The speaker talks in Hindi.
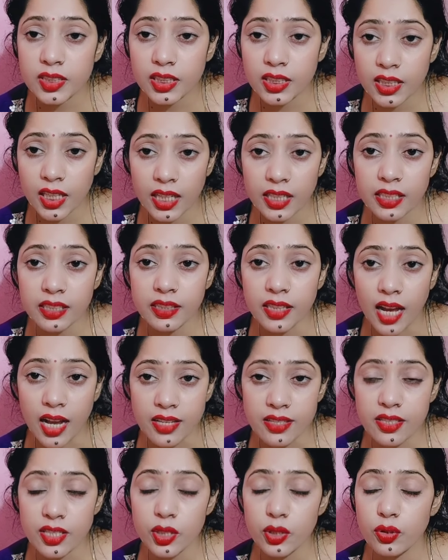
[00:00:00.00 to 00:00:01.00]
यानी
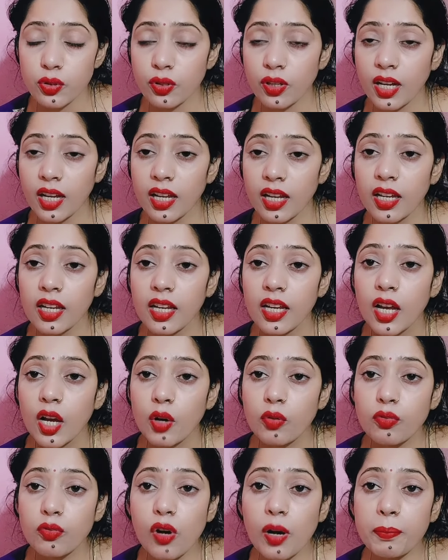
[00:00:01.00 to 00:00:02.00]
तासी जो है
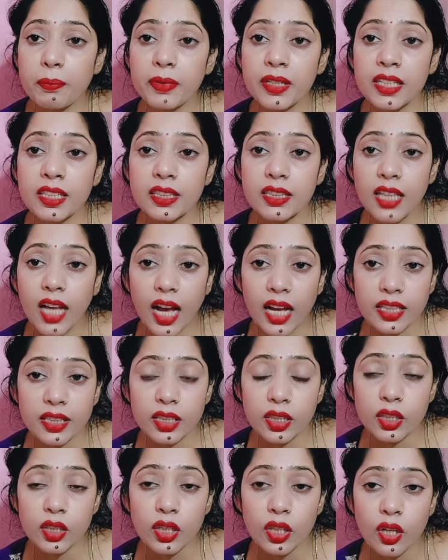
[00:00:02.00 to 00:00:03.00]
वो अपनी
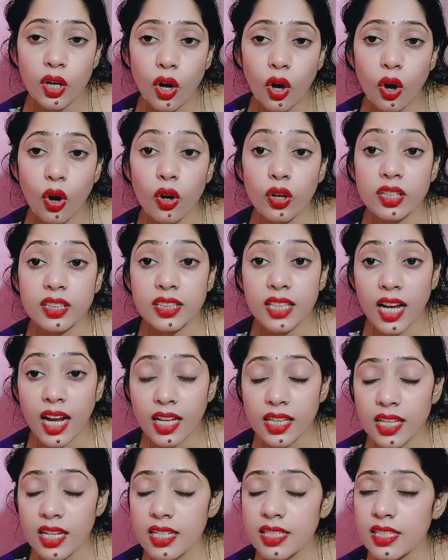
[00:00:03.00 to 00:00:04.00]
दादी और
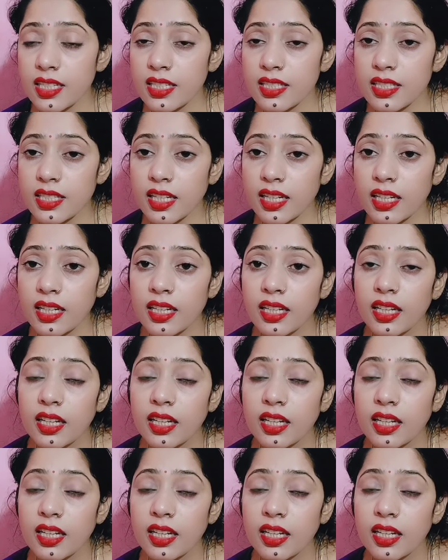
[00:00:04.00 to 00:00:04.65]
दादाजी से